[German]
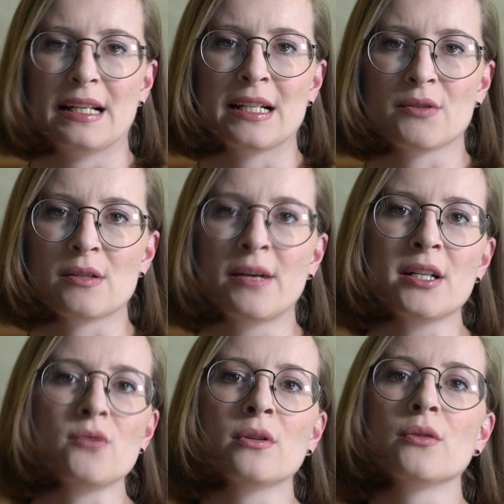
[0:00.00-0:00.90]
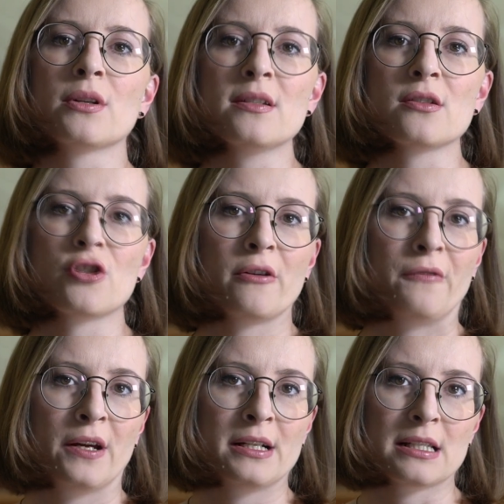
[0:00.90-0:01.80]
Also es war nicht nur ein logistischer
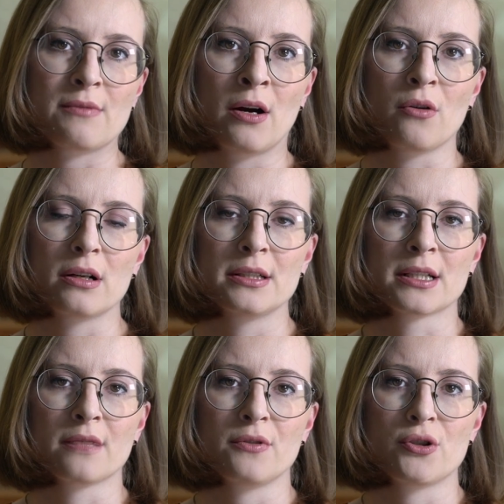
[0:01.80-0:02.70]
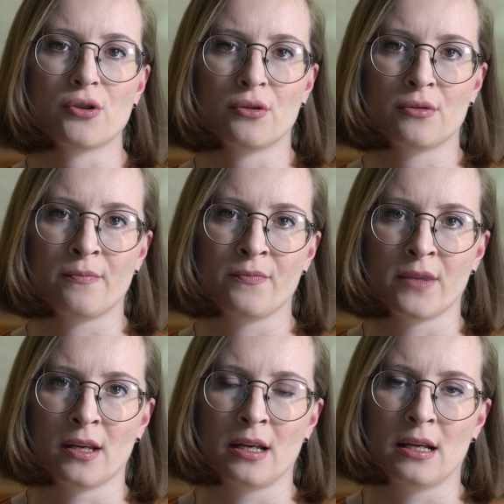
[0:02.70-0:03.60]
Fail, das war auch irgendwie schon
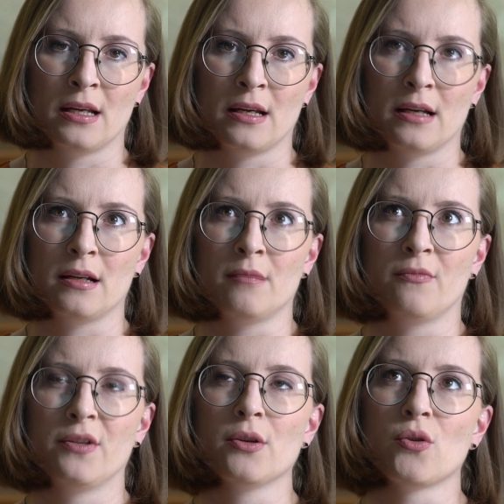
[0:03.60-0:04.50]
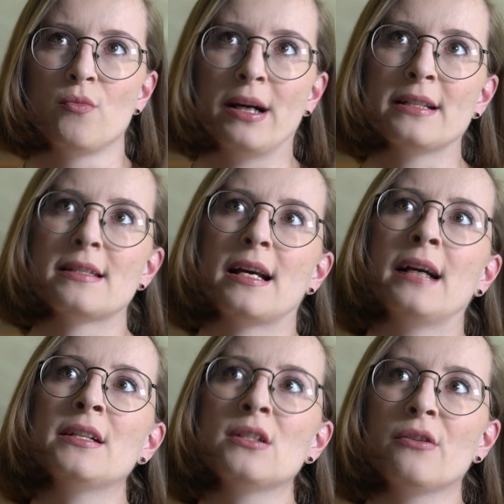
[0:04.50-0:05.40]
ähm, wiederum ein
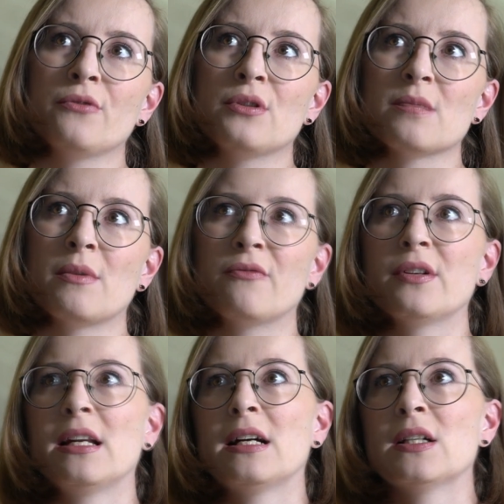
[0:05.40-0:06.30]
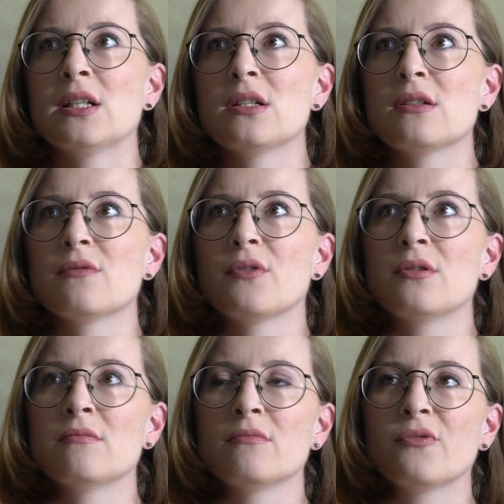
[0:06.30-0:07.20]
Zeichen dafür, dass man vielleicht
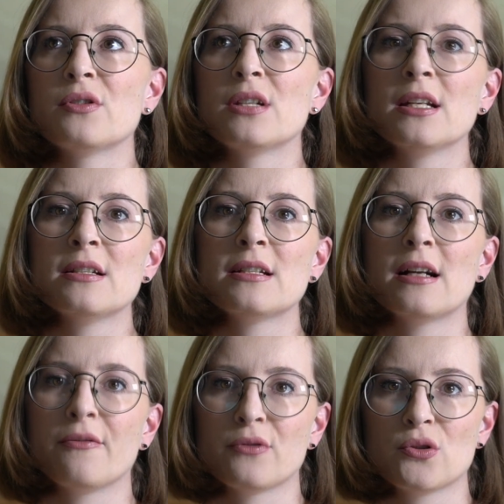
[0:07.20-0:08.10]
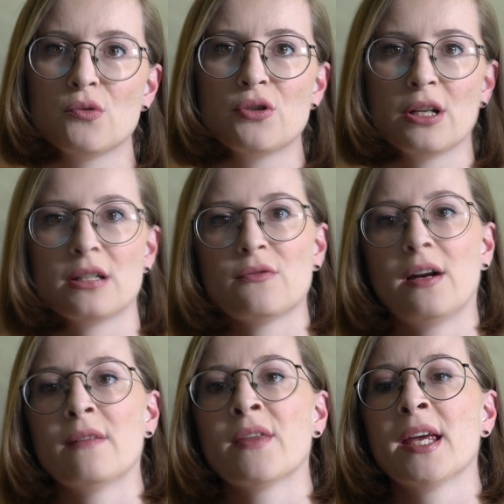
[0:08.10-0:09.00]
von, von denen, die dafür zuständig
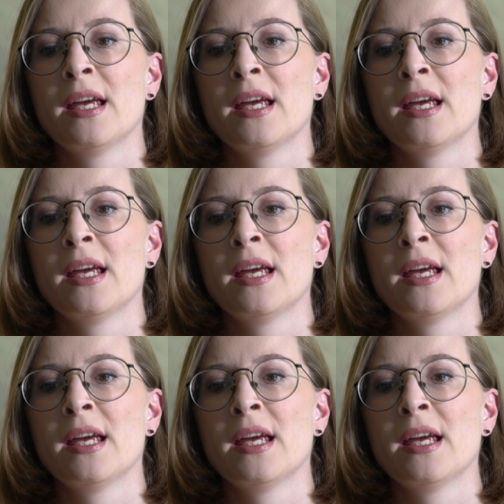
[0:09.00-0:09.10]
waren,